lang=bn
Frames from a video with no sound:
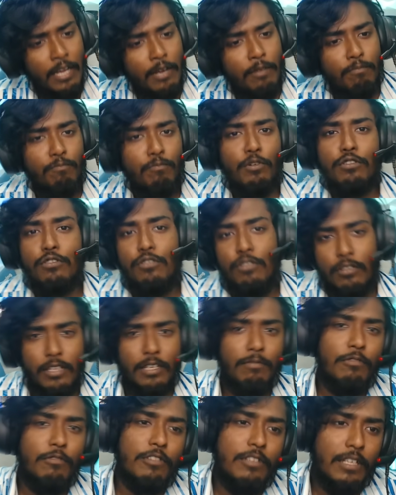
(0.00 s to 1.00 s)
বৌদ্ধদের
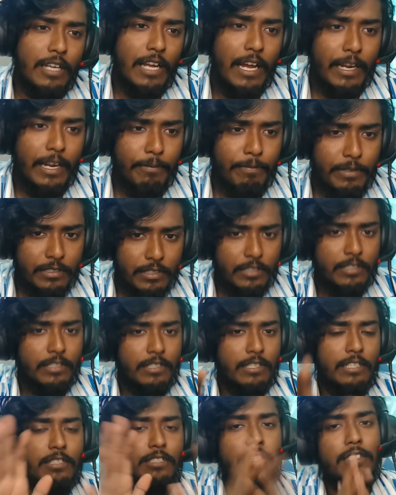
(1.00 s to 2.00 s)
মধ্যে খারাপ আছে
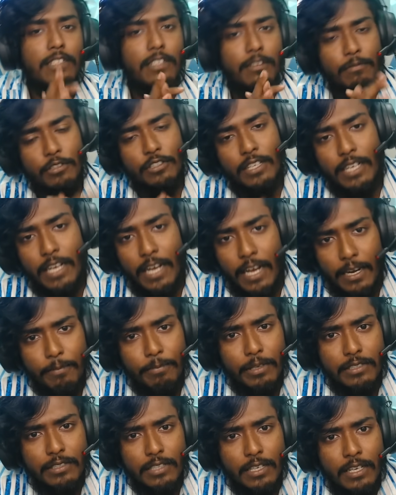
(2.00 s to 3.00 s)
খ্রিস্টানদের মধ্যে খারাপ
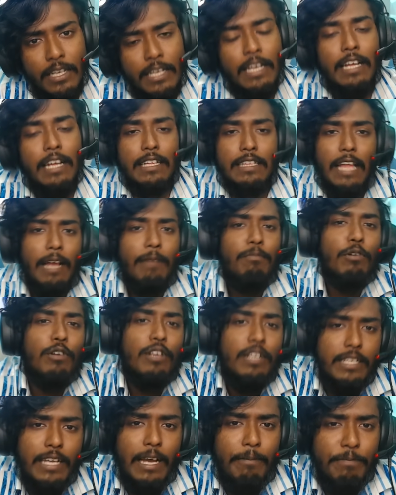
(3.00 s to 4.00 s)
আছে তাই বললে
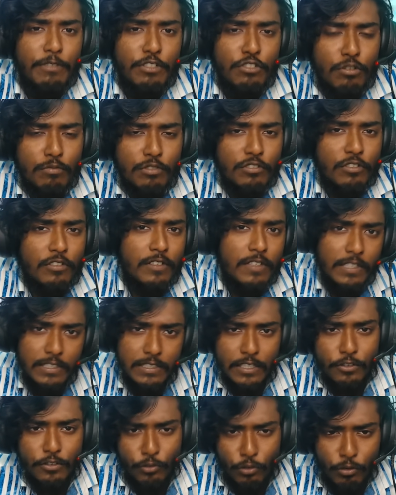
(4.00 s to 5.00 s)
কি আপনি সমস্ত
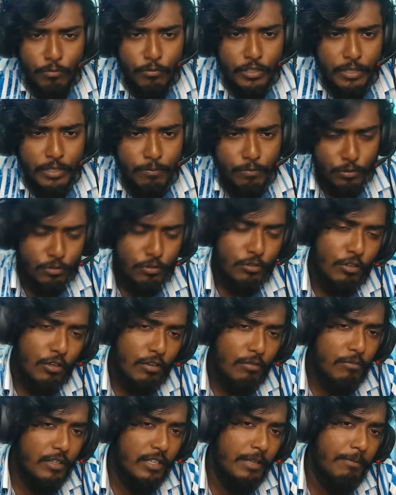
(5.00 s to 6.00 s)
খ্রিস্টান ধর্মকে বৌদ্ধ
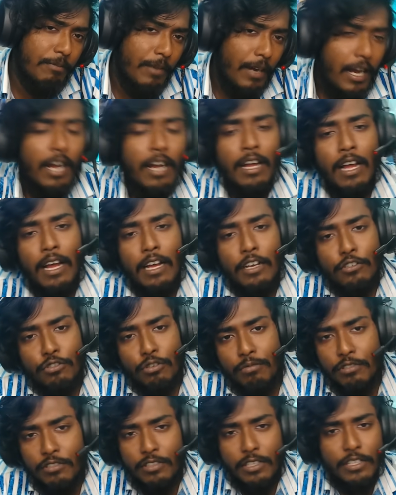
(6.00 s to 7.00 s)
ধর্মকে বা
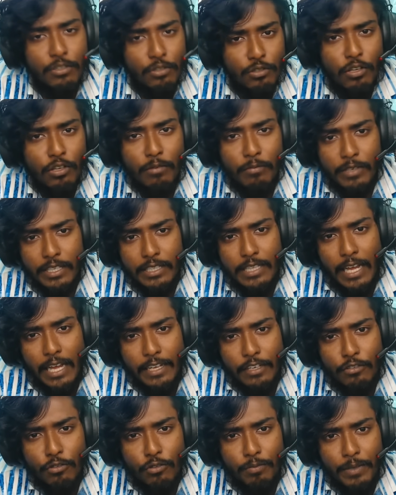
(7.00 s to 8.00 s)
সমস্ত হিন্দু ধর্মকে দায়ী
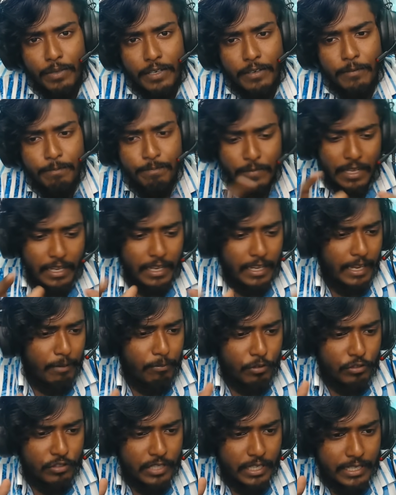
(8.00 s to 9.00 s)
করবেন
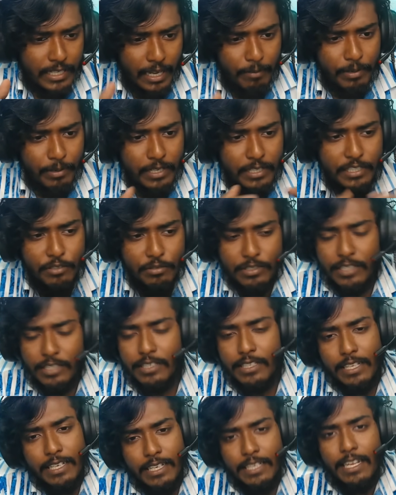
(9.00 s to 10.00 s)
এমনটা কি আমরা নিউজে
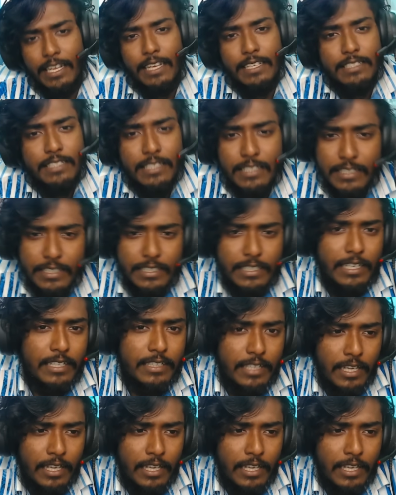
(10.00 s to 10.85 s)
দেখি নাই যে ইন্ডিয়াতে